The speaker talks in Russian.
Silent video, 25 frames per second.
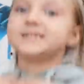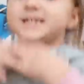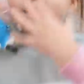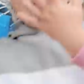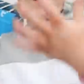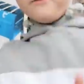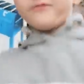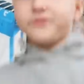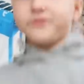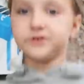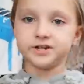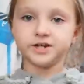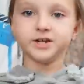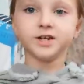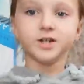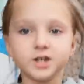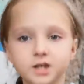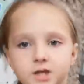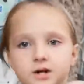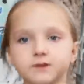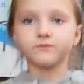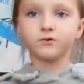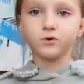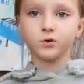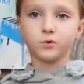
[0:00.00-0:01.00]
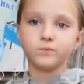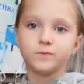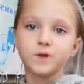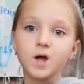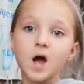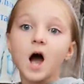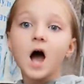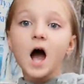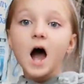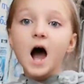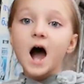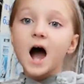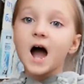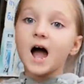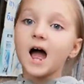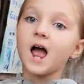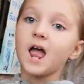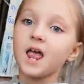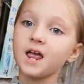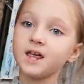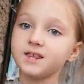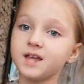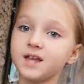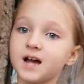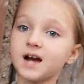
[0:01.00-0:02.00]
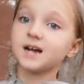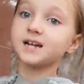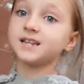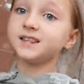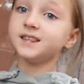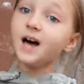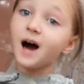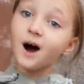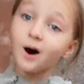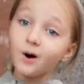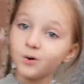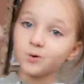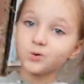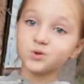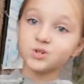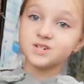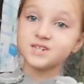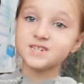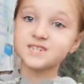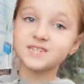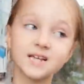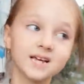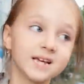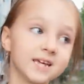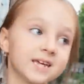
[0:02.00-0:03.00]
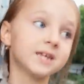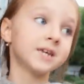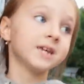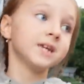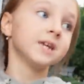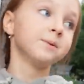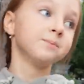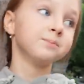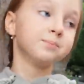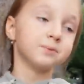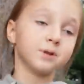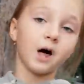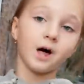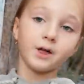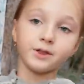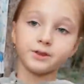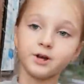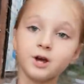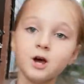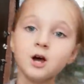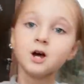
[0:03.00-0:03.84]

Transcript: я выигрываю. А иногда у нас такие планы,